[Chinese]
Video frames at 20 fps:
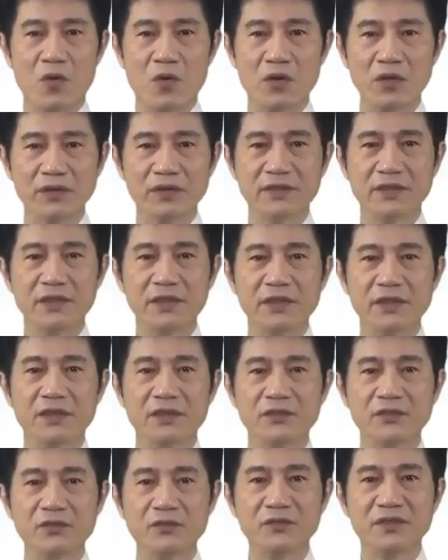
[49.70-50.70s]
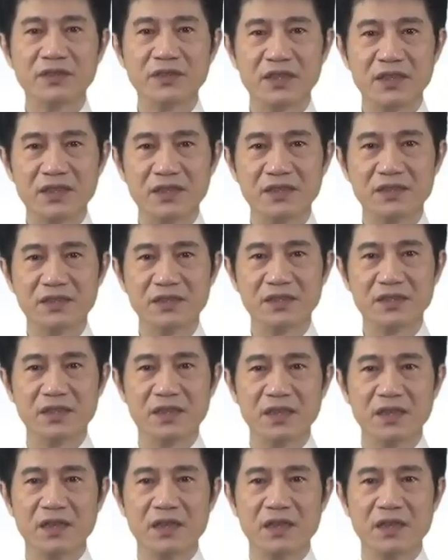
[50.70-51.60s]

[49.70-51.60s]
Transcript: 或者是一个数字的格式，